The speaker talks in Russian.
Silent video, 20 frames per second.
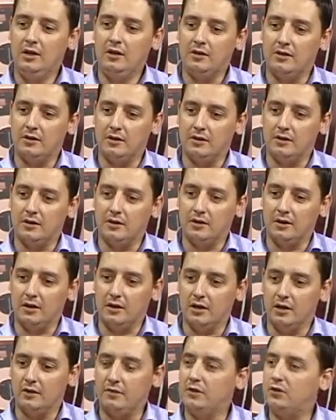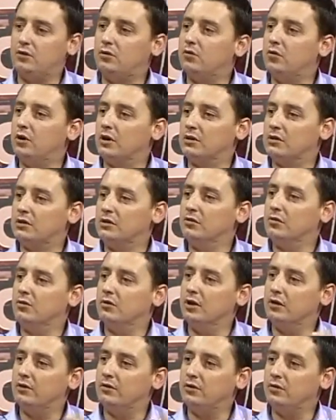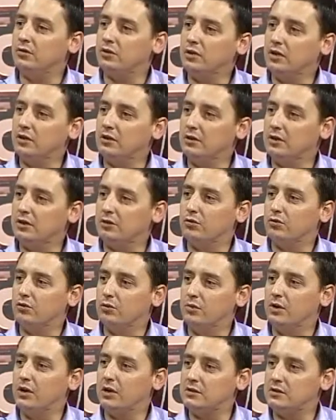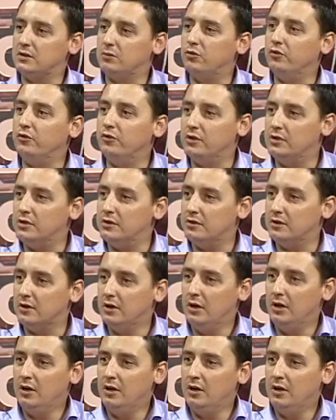ловить ту картинку, ловить тот кадр, который мы хотим увидеть. Угу.